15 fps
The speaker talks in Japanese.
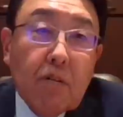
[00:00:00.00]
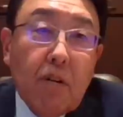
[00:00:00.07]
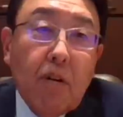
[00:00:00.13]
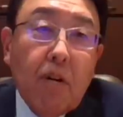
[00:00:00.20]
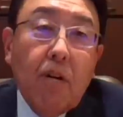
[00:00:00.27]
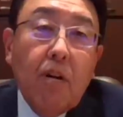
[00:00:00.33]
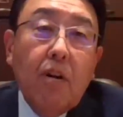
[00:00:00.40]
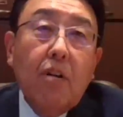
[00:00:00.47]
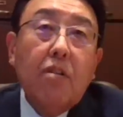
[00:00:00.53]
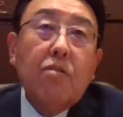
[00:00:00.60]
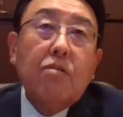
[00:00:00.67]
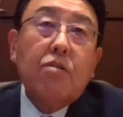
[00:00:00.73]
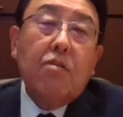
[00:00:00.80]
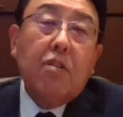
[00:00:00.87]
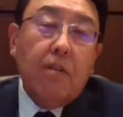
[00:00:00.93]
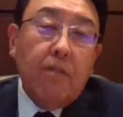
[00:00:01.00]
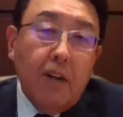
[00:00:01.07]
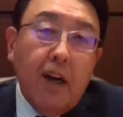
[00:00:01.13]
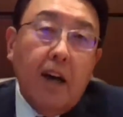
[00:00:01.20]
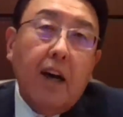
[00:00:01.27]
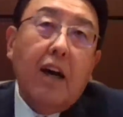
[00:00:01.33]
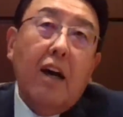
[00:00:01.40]
いうと、うん、それ
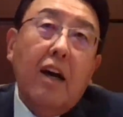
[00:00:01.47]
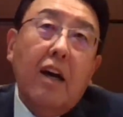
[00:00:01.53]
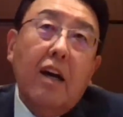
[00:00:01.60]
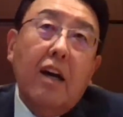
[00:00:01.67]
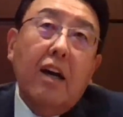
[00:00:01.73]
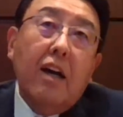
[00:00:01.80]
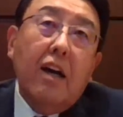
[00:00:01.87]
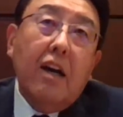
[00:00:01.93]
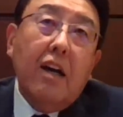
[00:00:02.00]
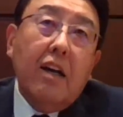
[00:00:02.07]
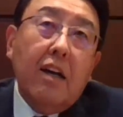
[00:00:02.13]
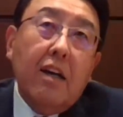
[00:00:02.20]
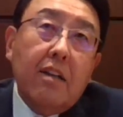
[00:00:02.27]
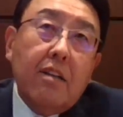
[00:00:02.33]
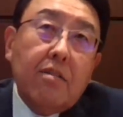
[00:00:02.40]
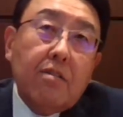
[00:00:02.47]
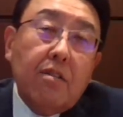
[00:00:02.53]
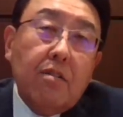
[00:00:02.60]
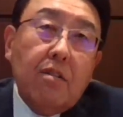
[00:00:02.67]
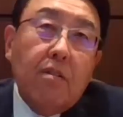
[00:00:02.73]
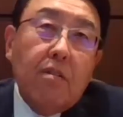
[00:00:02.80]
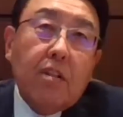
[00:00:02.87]
は、
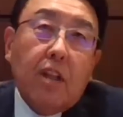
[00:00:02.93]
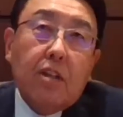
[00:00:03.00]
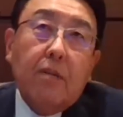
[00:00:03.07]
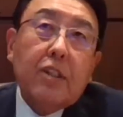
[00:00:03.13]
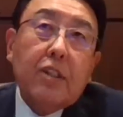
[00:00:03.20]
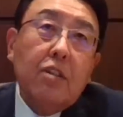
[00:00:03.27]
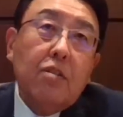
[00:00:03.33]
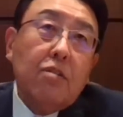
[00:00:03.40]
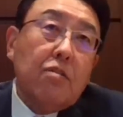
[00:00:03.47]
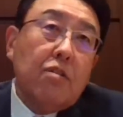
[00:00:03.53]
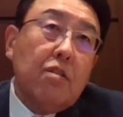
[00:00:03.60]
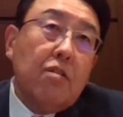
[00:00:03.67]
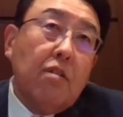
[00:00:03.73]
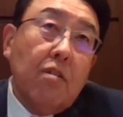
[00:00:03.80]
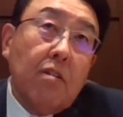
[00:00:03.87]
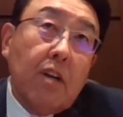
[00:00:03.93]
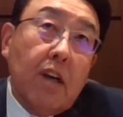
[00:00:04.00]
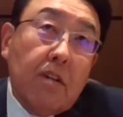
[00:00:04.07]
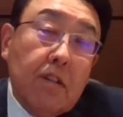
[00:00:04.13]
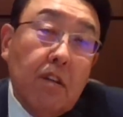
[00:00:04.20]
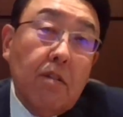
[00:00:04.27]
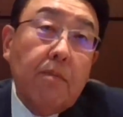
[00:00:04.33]
その、例えば新卒の
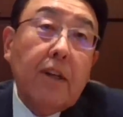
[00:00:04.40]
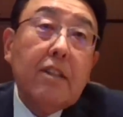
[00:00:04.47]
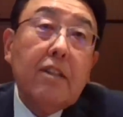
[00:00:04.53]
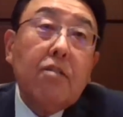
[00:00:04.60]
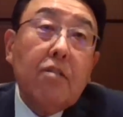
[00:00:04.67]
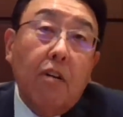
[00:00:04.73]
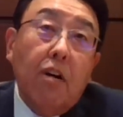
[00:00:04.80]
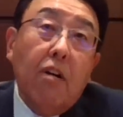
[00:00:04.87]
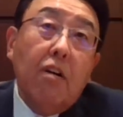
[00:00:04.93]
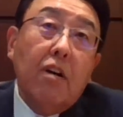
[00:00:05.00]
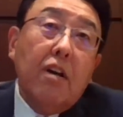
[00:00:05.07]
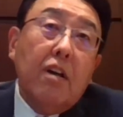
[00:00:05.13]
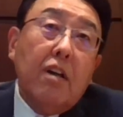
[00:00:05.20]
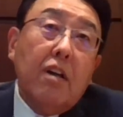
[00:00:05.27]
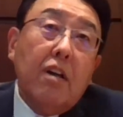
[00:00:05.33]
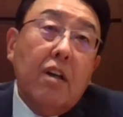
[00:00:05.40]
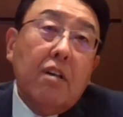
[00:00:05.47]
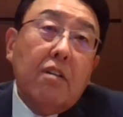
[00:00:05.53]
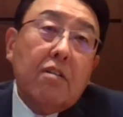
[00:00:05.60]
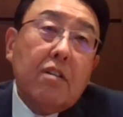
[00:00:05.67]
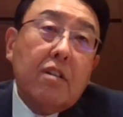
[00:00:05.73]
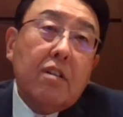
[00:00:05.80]
学生の場合ですよ。はい。
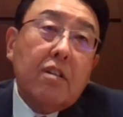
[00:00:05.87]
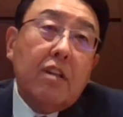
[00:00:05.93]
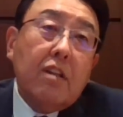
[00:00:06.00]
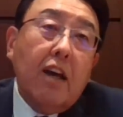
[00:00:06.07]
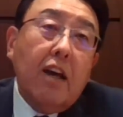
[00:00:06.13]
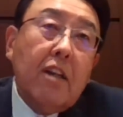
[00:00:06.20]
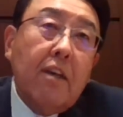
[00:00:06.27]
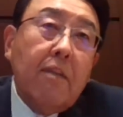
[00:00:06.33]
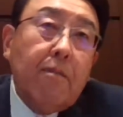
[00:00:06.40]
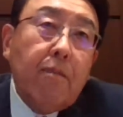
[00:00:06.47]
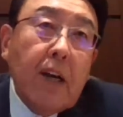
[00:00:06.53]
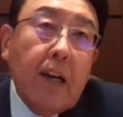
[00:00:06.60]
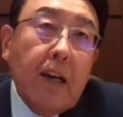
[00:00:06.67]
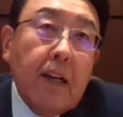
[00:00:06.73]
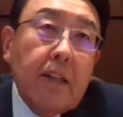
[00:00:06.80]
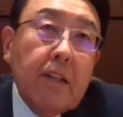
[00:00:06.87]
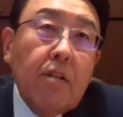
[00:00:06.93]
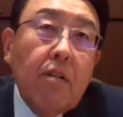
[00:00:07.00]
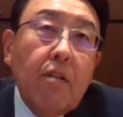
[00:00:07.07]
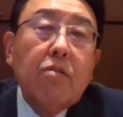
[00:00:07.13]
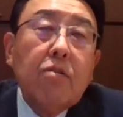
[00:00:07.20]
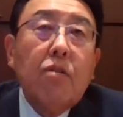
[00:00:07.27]
3年前
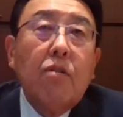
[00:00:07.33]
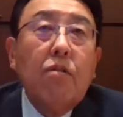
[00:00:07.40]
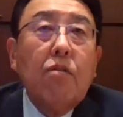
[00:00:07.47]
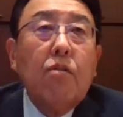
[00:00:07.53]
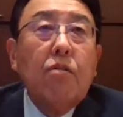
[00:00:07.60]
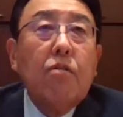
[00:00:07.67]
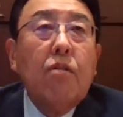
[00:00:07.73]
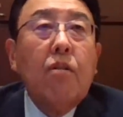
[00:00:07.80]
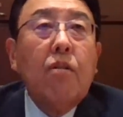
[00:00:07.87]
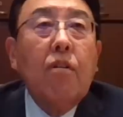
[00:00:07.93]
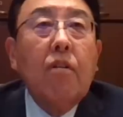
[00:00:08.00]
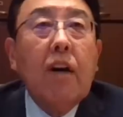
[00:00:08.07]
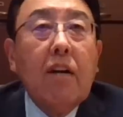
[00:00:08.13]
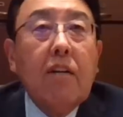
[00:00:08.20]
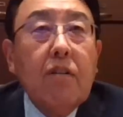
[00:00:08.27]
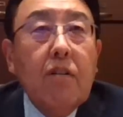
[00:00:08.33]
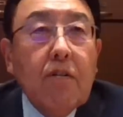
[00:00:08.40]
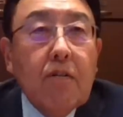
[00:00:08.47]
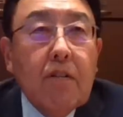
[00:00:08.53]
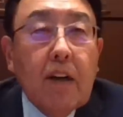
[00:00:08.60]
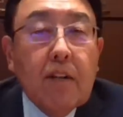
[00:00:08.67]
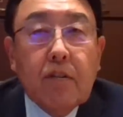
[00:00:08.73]
のその子の学
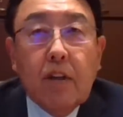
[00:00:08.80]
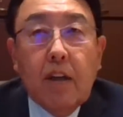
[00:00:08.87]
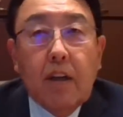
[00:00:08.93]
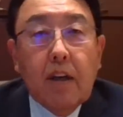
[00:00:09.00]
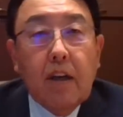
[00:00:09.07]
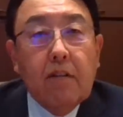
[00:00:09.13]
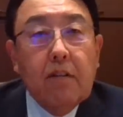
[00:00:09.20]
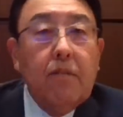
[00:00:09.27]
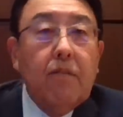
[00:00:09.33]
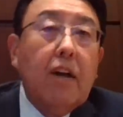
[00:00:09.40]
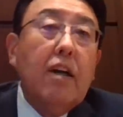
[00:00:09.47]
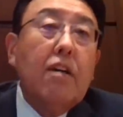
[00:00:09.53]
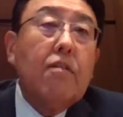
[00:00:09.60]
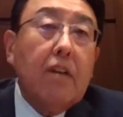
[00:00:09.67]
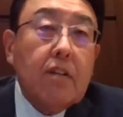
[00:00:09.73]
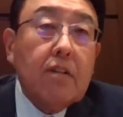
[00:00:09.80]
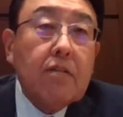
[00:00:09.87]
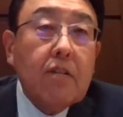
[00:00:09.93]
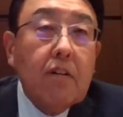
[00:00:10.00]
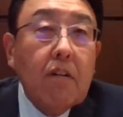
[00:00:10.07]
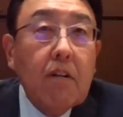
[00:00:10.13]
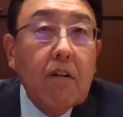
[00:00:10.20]
力が正確にわかるわけで
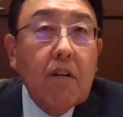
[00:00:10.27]
すよ。